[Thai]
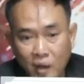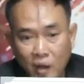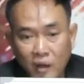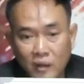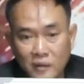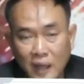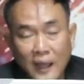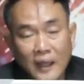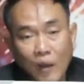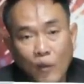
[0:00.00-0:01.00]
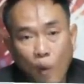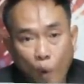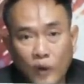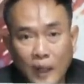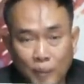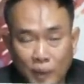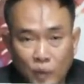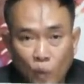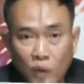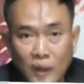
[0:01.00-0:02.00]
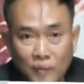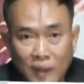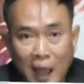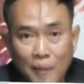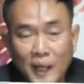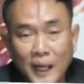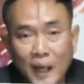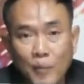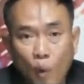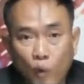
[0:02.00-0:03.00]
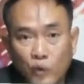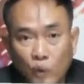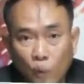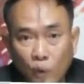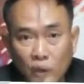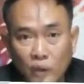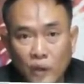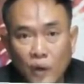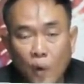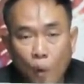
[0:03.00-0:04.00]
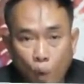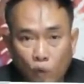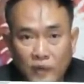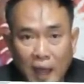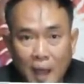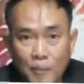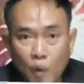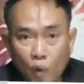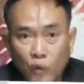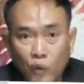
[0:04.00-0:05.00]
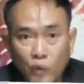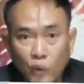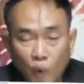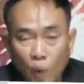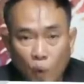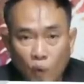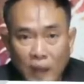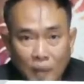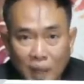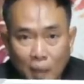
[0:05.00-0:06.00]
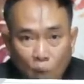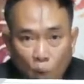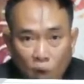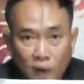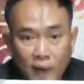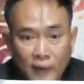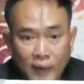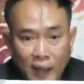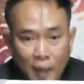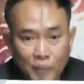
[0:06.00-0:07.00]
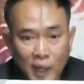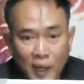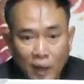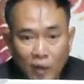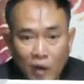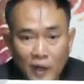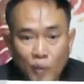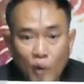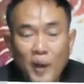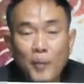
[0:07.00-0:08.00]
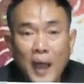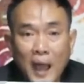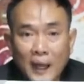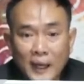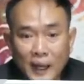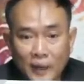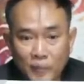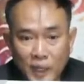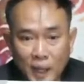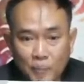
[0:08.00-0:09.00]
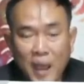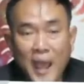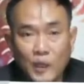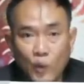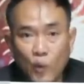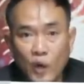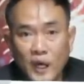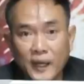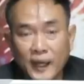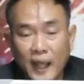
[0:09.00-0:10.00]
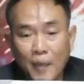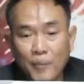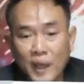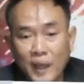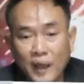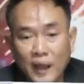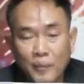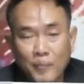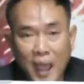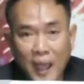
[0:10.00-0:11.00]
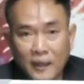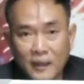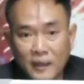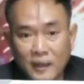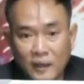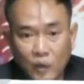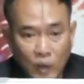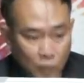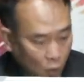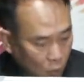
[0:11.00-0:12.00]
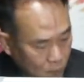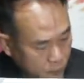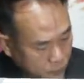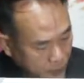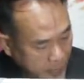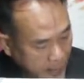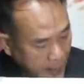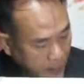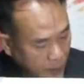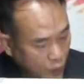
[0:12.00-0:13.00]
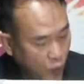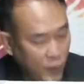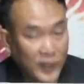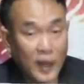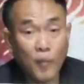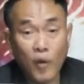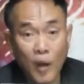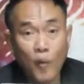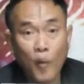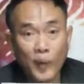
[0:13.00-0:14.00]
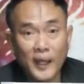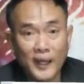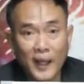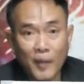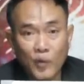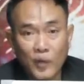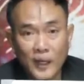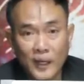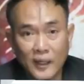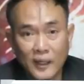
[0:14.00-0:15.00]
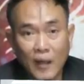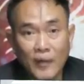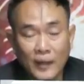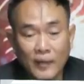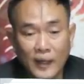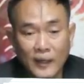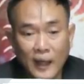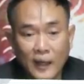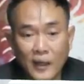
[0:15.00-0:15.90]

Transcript: ก็ใช้เอาหกจับกับศูนย์กับสามแล้วกันครับหกศูนย์หกสามหกศูนย์ศูนย์หกหกสามสามหกนะครับ แล้วก็ในภพละพระเนี่ยมีเลขแปดอยู่นะครับ เลขแปดอยู่ในภพนี่ราศีกุมเนี่ยเรามองเรามองไม่เห็นนะครับ อยู่เรือนเจ้าเรือนเกษตรข้างใน